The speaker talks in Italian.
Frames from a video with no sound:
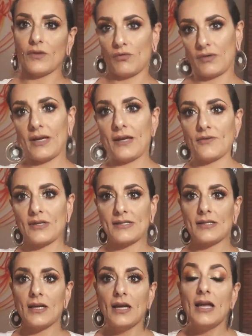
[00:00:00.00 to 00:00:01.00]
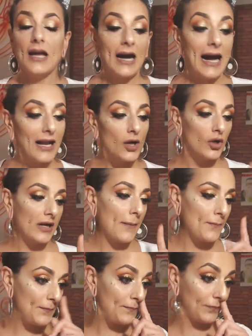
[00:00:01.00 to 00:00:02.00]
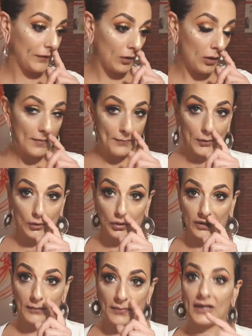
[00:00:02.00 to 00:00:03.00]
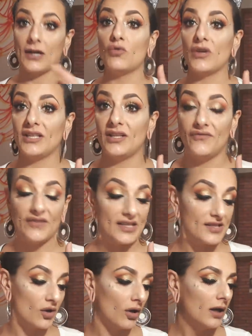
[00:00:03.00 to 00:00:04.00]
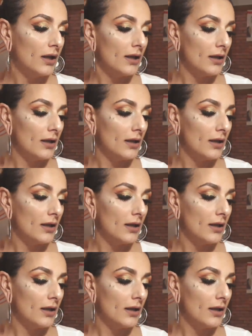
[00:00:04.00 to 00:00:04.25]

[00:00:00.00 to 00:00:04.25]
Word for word: Ok, ora sì. Allora, come prodotti per la cura del viso,